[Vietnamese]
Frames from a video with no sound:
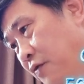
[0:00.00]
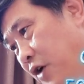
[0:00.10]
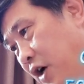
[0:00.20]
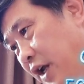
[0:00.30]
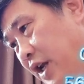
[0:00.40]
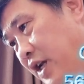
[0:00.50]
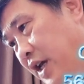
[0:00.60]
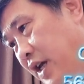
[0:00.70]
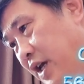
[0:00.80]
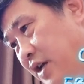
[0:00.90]
Vừa nghĩ đến
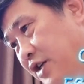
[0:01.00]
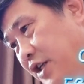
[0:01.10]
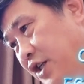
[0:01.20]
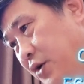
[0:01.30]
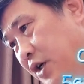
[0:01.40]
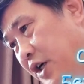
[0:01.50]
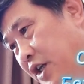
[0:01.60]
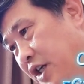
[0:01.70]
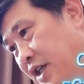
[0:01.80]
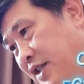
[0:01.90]
đây, rất nhiều người
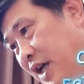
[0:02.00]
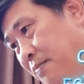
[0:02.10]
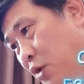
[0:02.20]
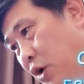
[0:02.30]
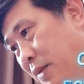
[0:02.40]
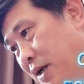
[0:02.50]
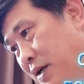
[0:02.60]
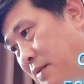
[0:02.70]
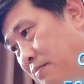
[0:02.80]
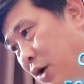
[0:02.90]
nhìn xem Bùi Nguyên Minh
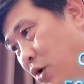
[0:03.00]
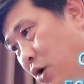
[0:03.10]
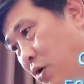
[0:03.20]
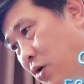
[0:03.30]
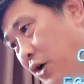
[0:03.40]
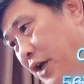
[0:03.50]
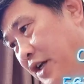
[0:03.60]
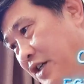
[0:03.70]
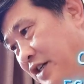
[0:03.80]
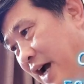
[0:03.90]
biểu lộ
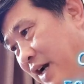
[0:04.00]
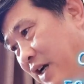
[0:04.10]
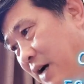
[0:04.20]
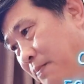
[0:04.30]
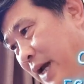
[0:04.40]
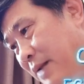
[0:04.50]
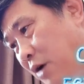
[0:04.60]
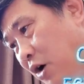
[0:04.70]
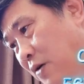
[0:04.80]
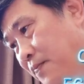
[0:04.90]
liền tràn ngập ghét
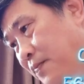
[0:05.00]
bỏ,